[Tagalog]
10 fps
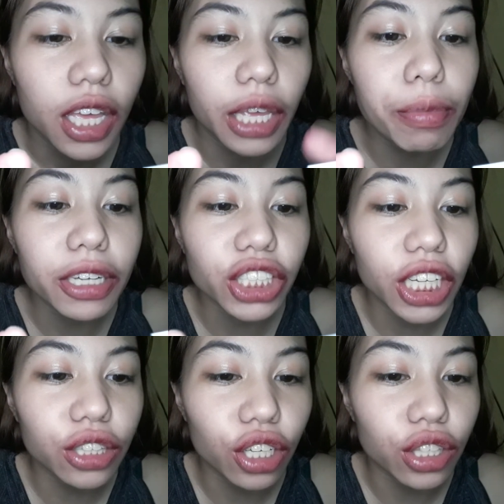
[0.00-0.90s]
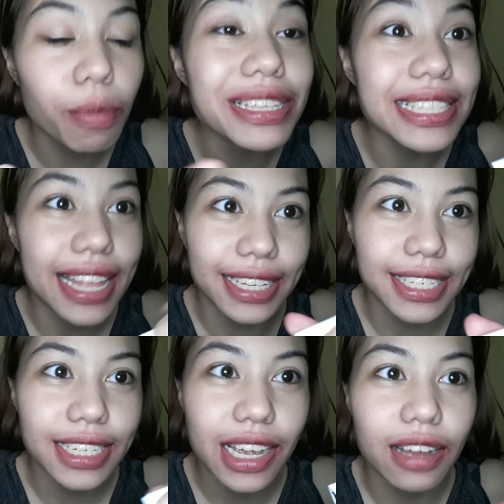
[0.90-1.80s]
Ibang shade to. Ito, mas light
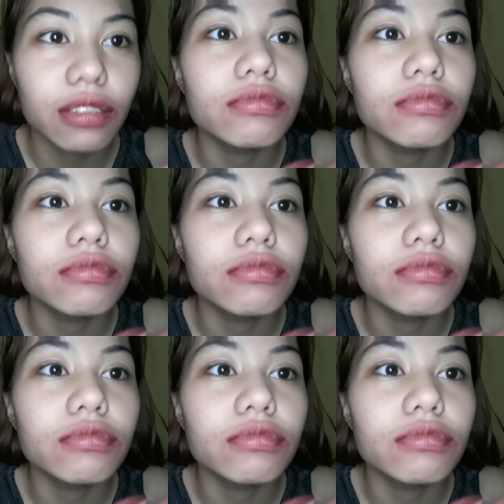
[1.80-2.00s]
siya.